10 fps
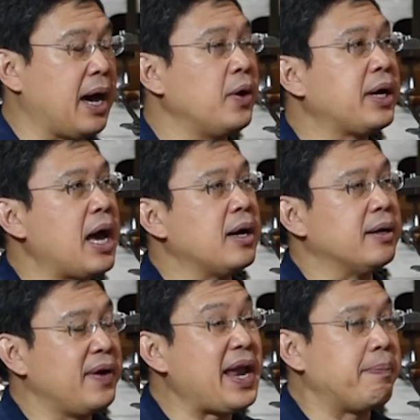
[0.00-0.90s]
ค่อนข้าง
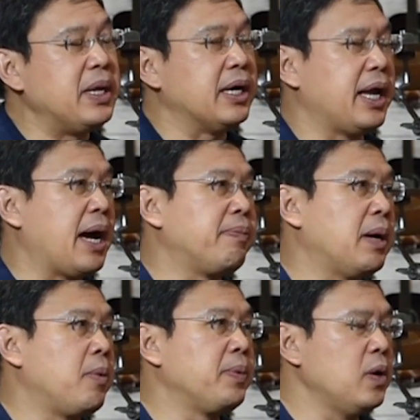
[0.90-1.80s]
ระดับหนึ่งนะครับ
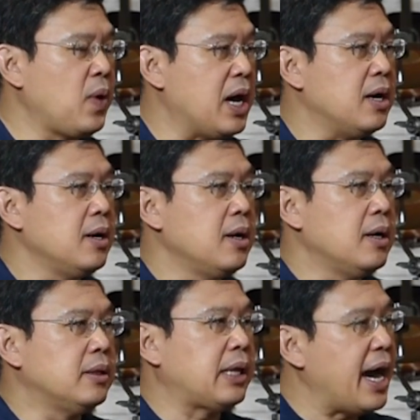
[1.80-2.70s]
แต่ผมคิดว่า
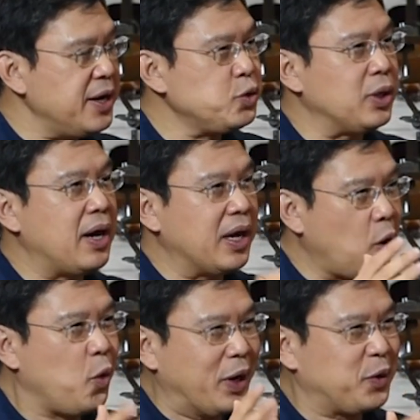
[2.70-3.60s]
ท้ายที่สุดแล้วไอ้
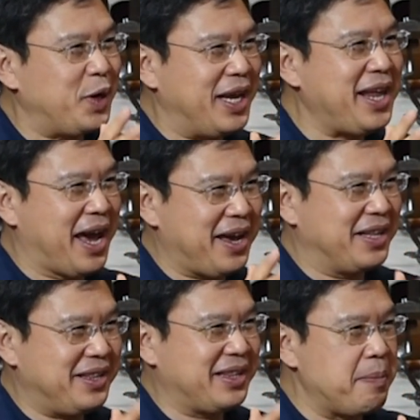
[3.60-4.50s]
โควิดตัวนี้เนี่ย
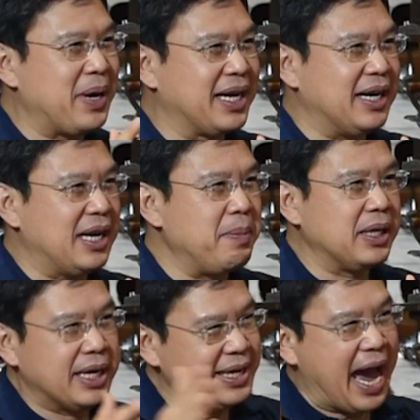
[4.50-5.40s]
ถ้ามันเกิดแล้ว
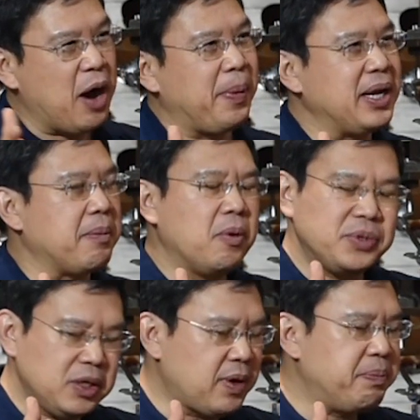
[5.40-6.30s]
มันดึงยาวไปเนี่ยผ
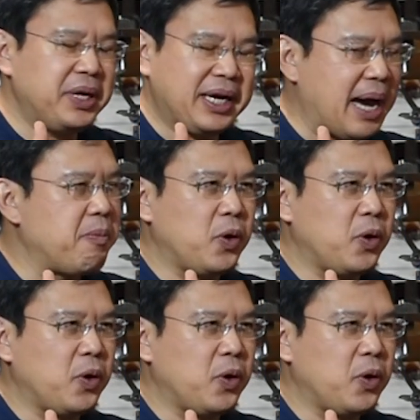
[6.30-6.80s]
มเชื่อว่าพฤติกรรม